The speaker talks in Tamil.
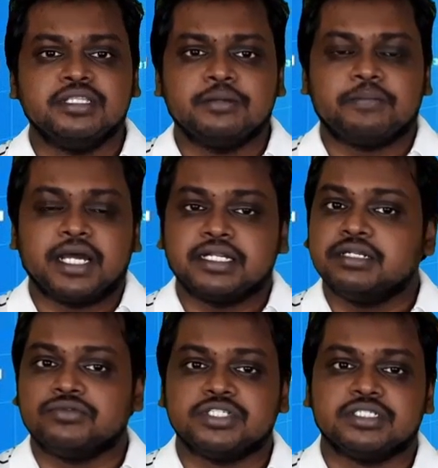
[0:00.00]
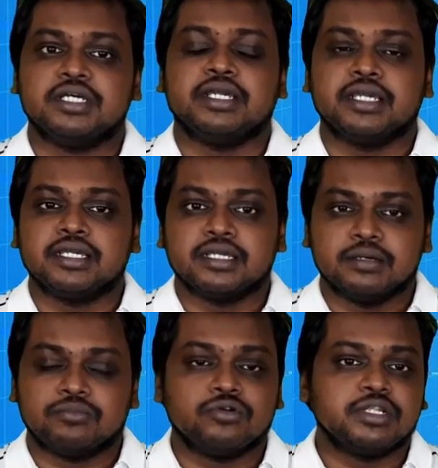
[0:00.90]
இந்த பேட்டர்ன் வச்சு தான்
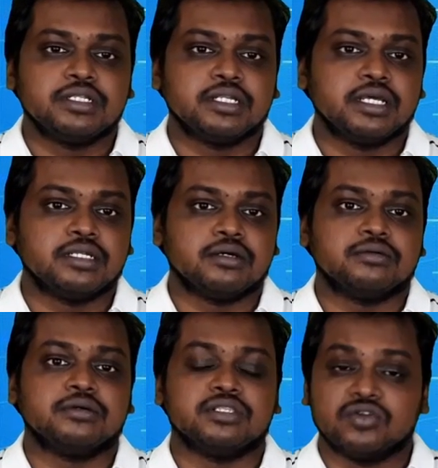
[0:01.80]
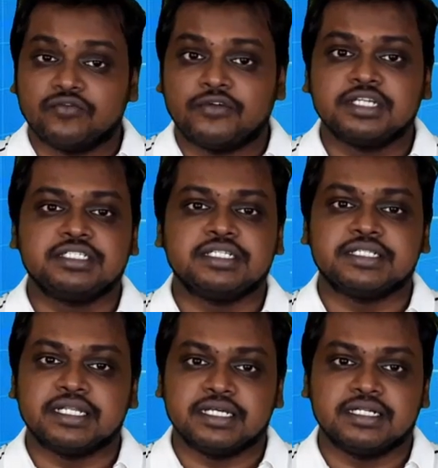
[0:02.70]
எங்கெங்கே ப்ரோட்டீன் க்ரியேட் ஆகணும் அதோட
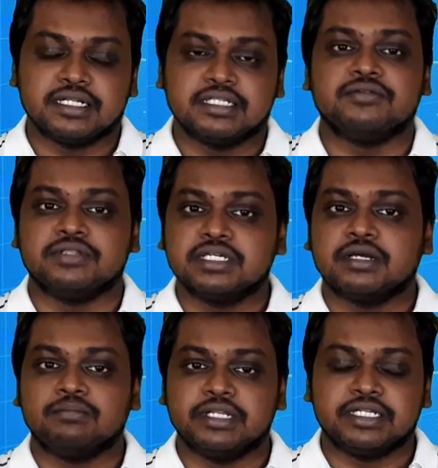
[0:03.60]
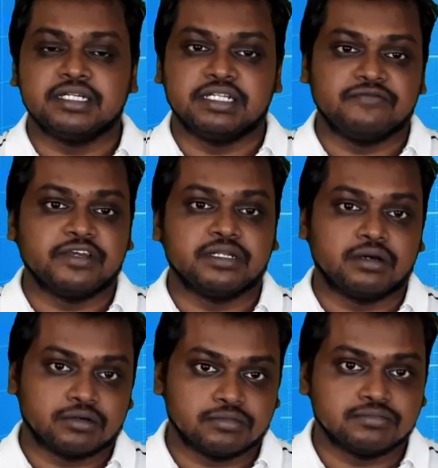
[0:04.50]
ஃபங்க்ஷன்ஸ் என்னன்றதை வந்து கம்ப்ளீட்டாக டிஃபைன்
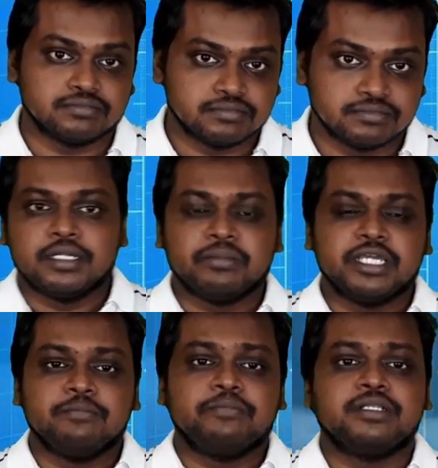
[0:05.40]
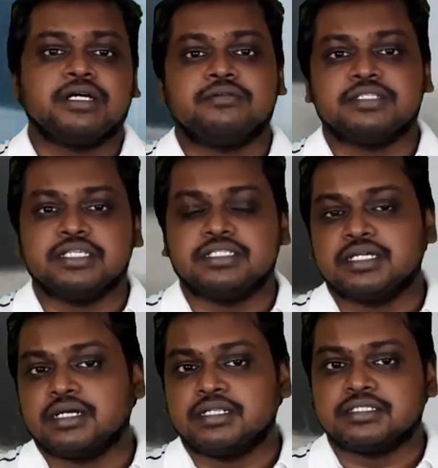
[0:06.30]
ஆகும் நம்ம இப்போ தான் வந்து
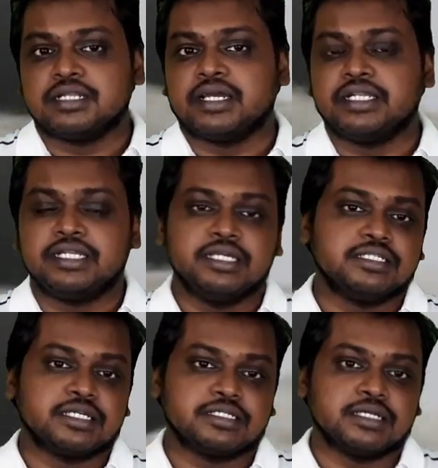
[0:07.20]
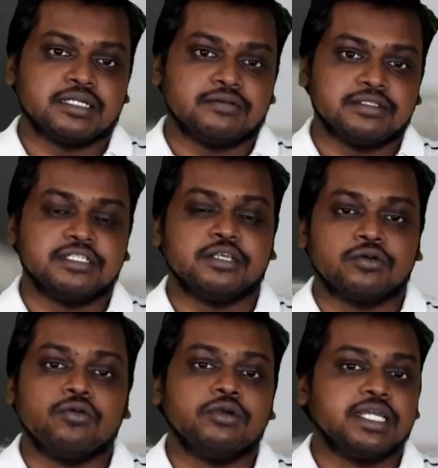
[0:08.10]
இந்த காலத்தில் ஐடி செக்டாரில் வந்து இந்த
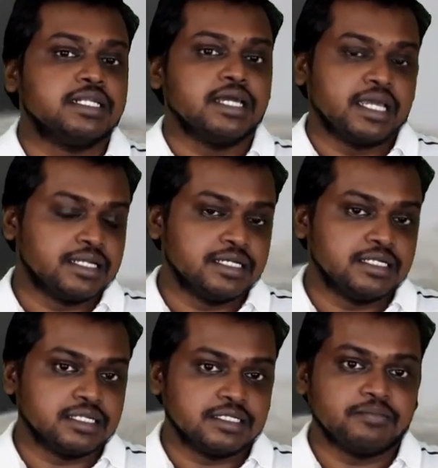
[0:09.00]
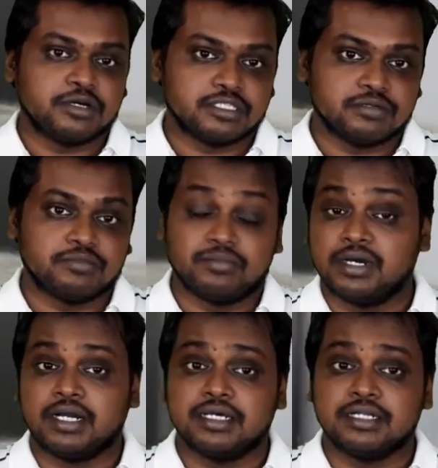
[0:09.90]
கோடிங்னா என்னன்றதை பார்த்துருப்போம்
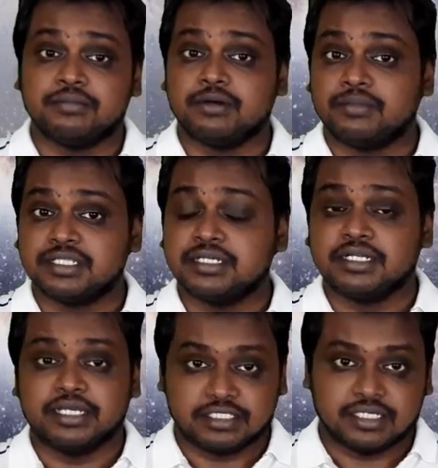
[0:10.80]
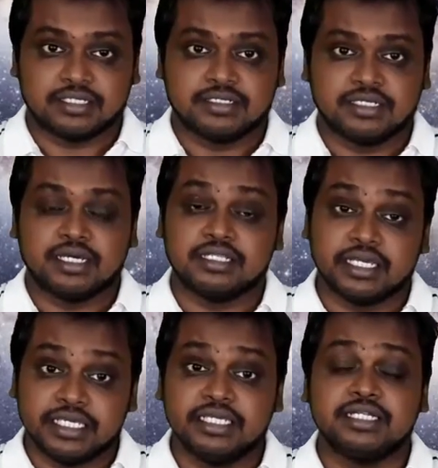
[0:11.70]
ஆனால் நம்ம மதர் நேச்சர்
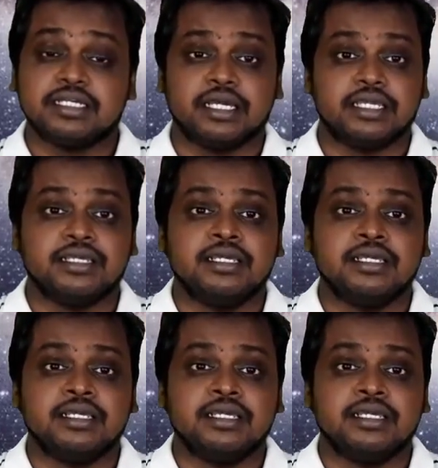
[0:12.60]
இயற்கை